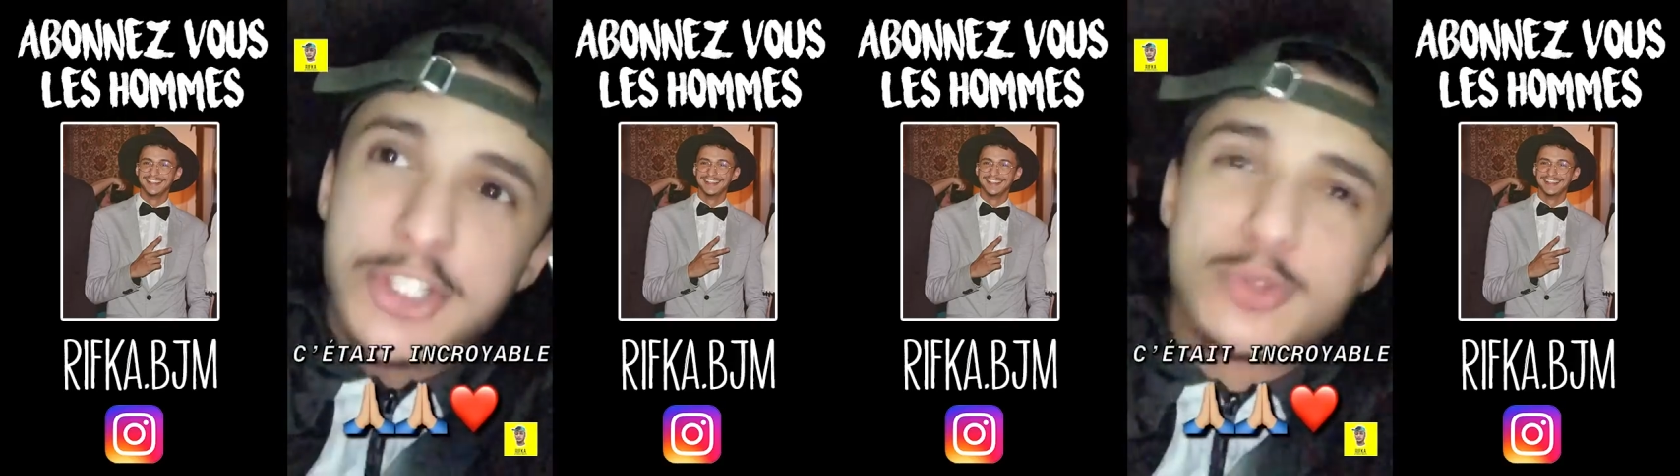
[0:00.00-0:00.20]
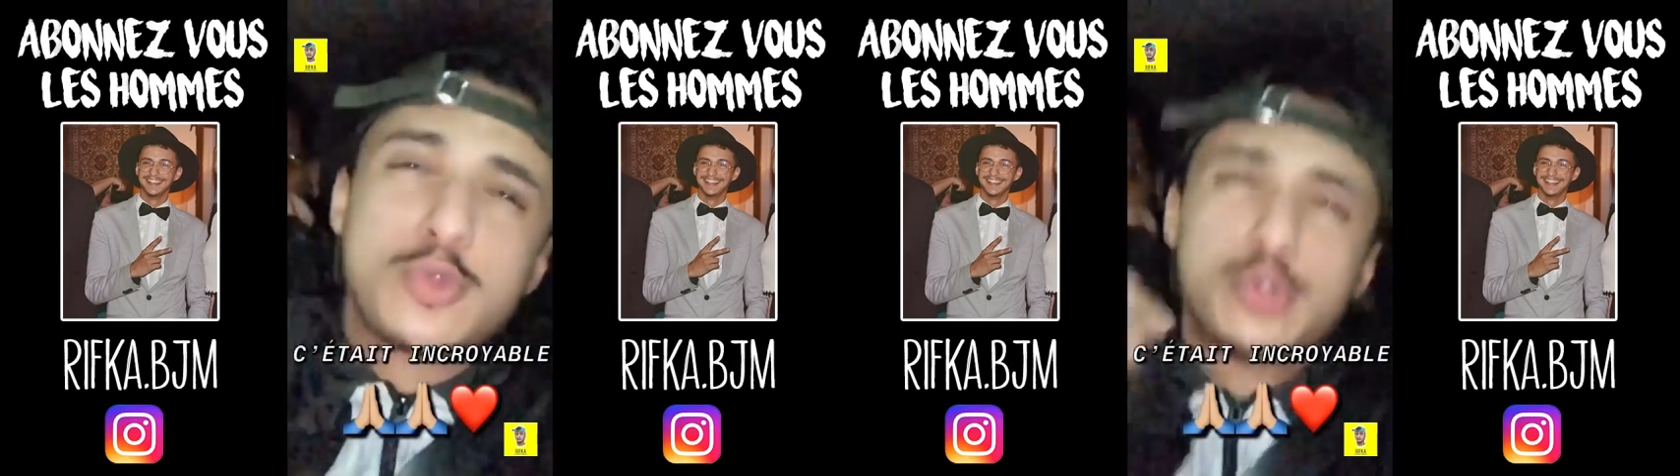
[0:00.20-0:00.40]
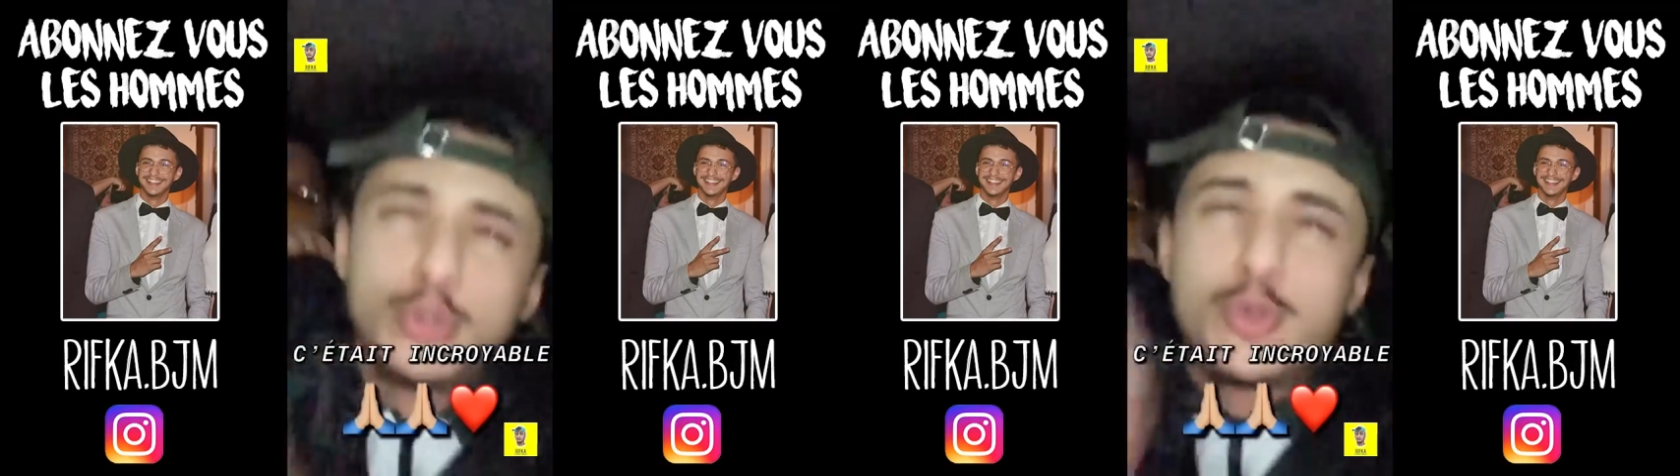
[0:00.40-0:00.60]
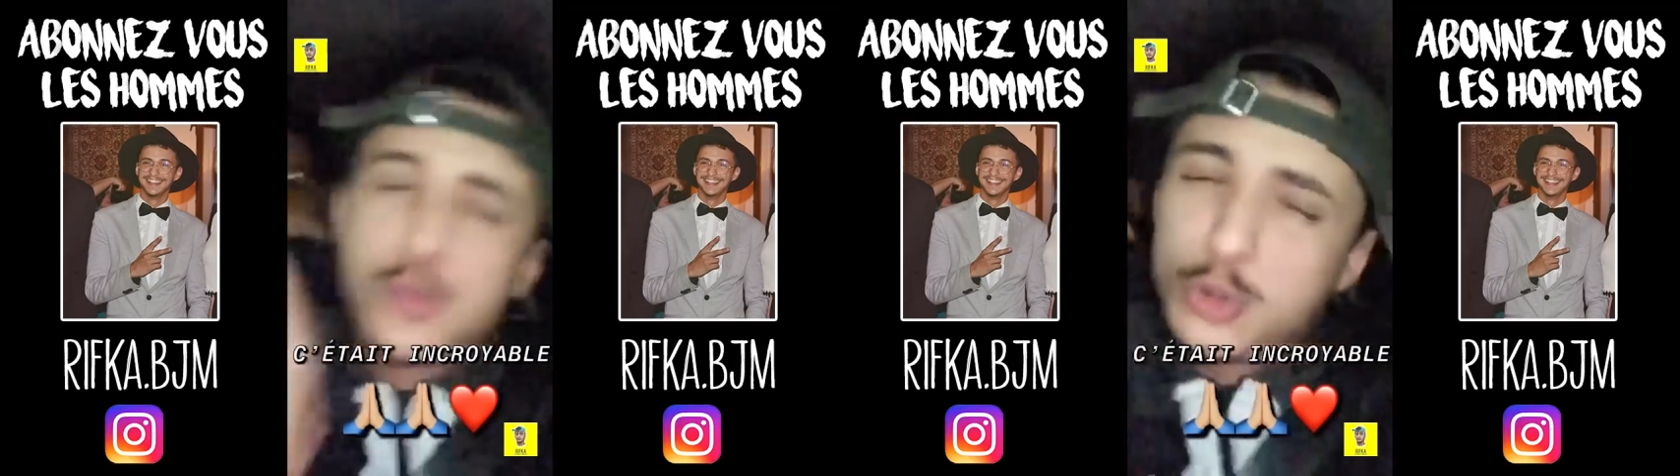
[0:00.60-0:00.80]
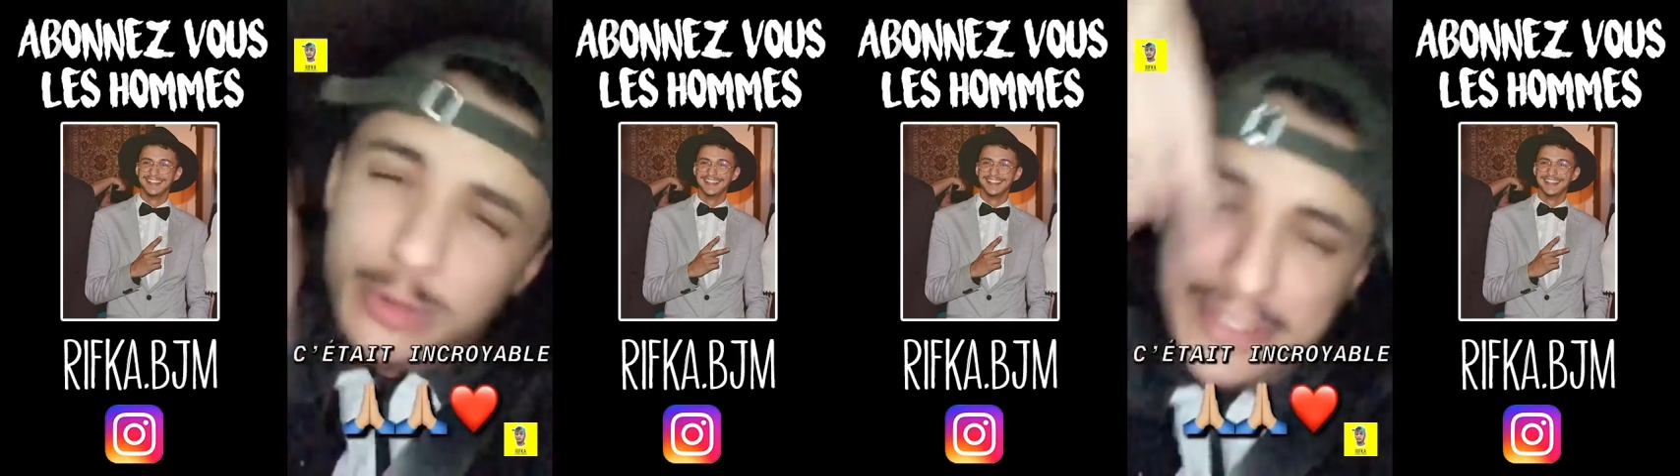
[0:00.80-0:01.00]
جيتوا surtout
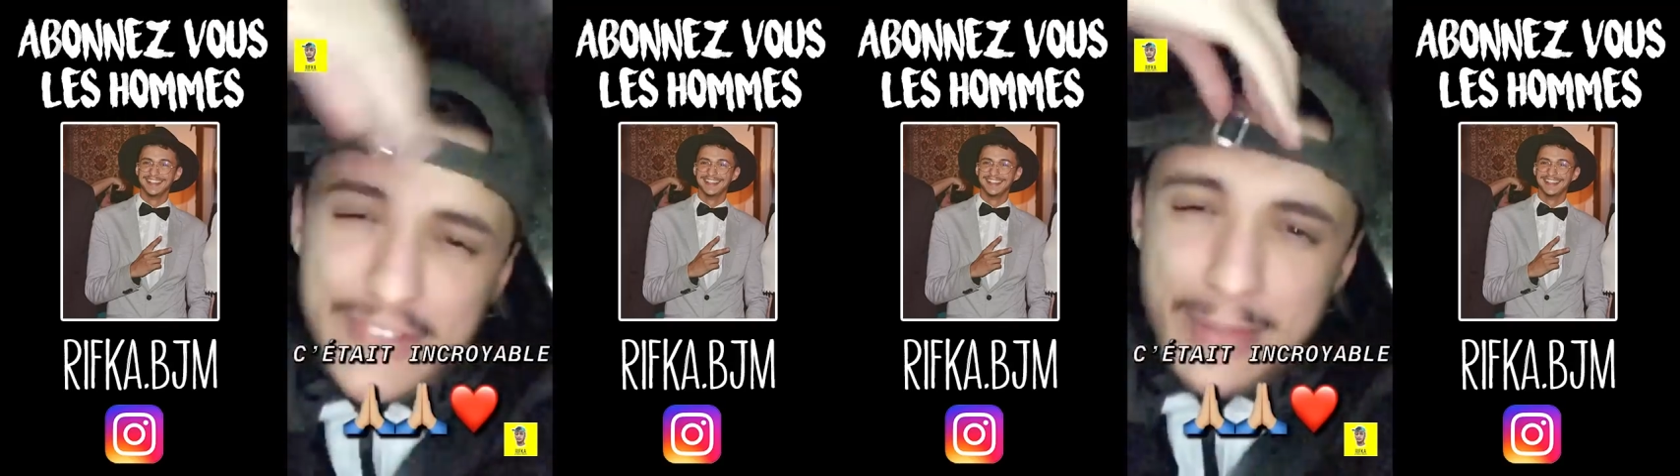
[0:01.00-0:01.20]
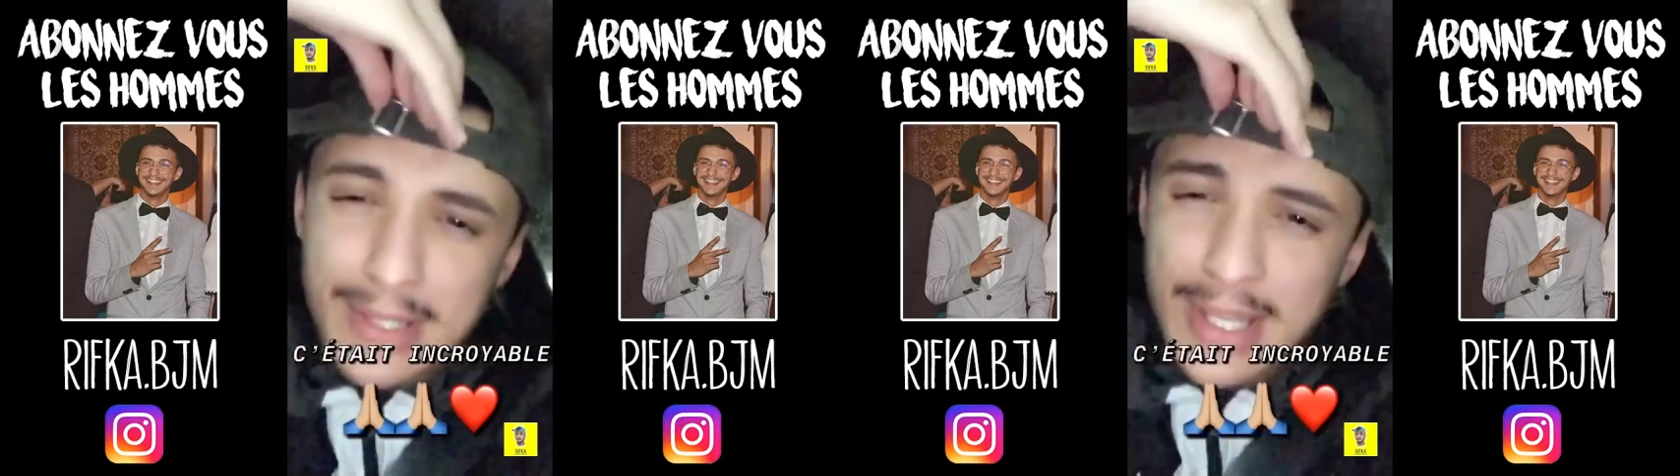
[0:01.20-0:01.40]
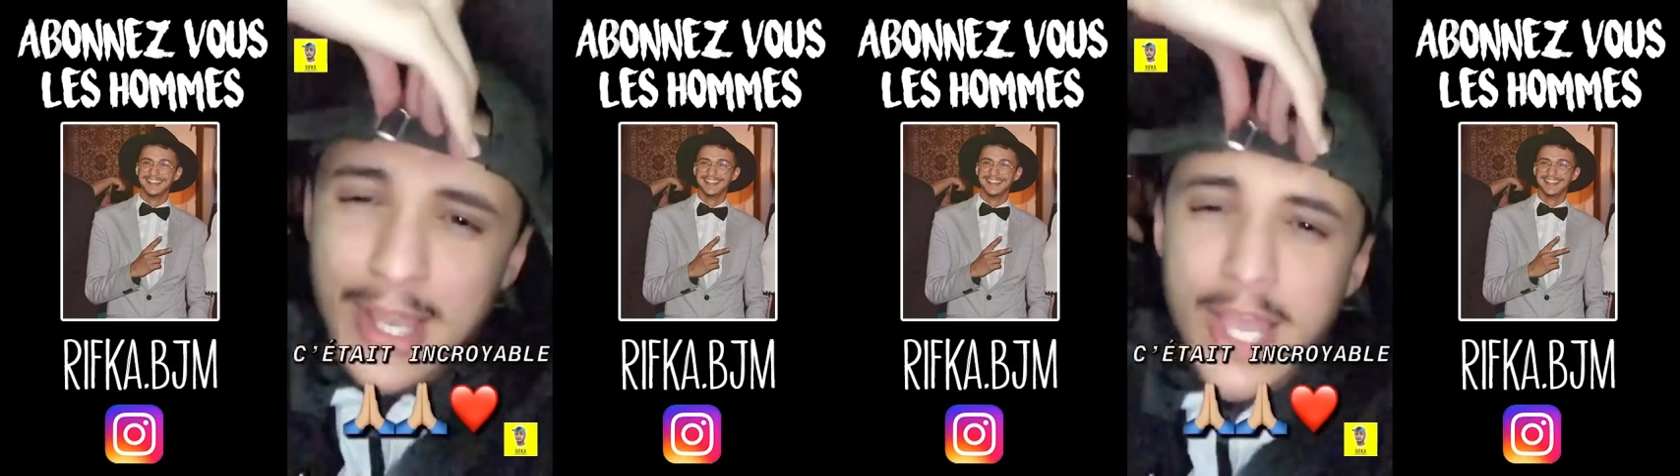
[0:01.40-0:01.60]
surtout les familles